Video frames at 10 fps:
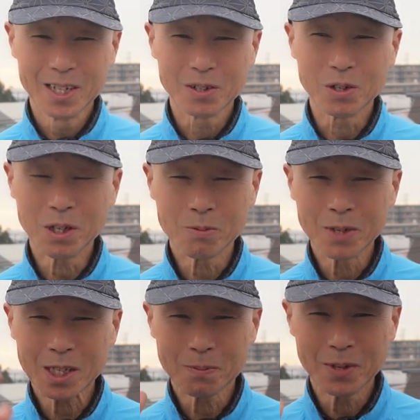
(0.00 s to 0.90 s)

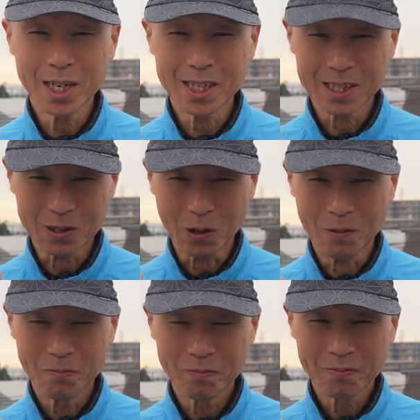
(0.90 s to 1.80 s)
クリスマスプレゼント
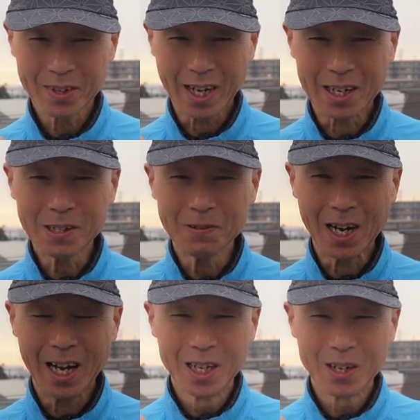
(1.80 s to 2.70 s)
あるい
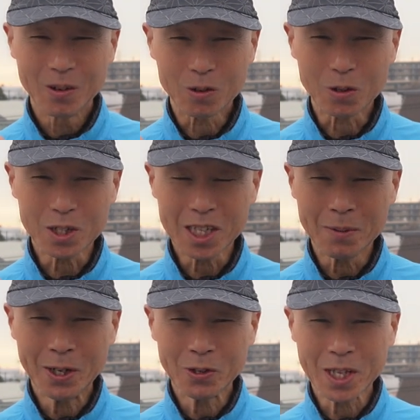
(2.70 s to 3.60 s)
はお年
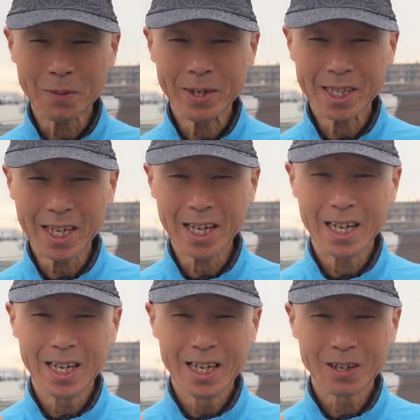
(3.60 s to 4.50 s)
玉を貯めて
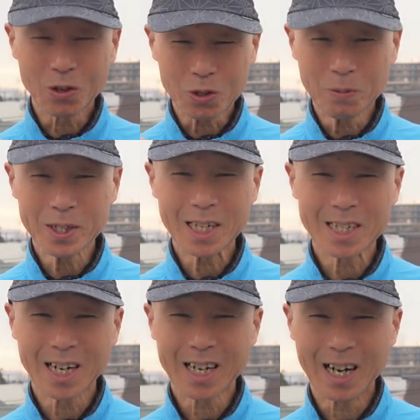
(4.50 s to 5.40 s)
子供た
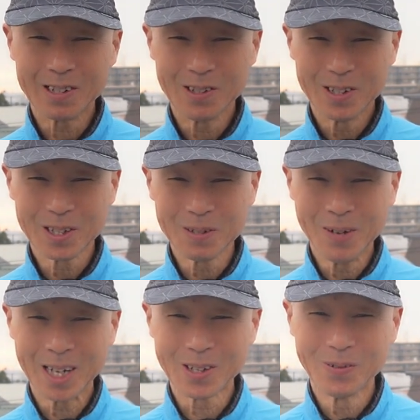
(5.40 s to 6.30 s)
ちが買う
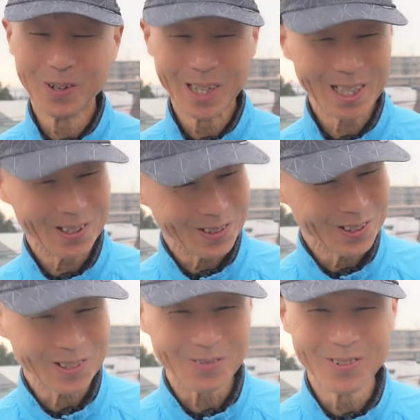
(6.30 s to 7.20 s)
スマート望遠鏡
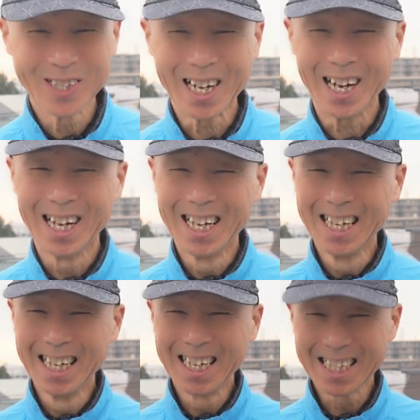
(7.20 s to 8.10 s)
ちょっと無理か
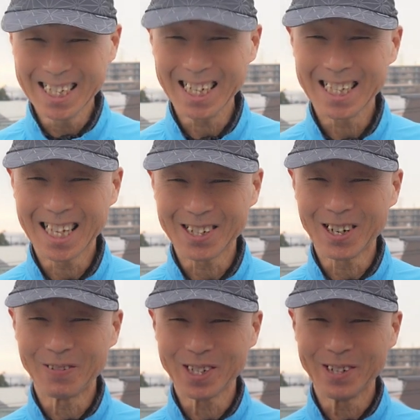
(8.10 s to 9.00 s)
になる
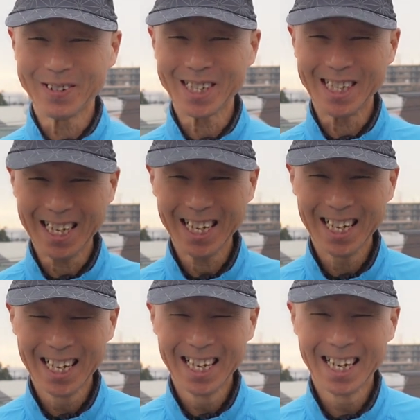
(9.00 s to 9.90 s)
かもしれませんね。
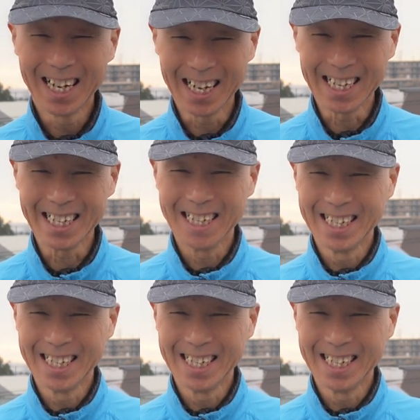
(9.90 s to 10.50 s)
はい。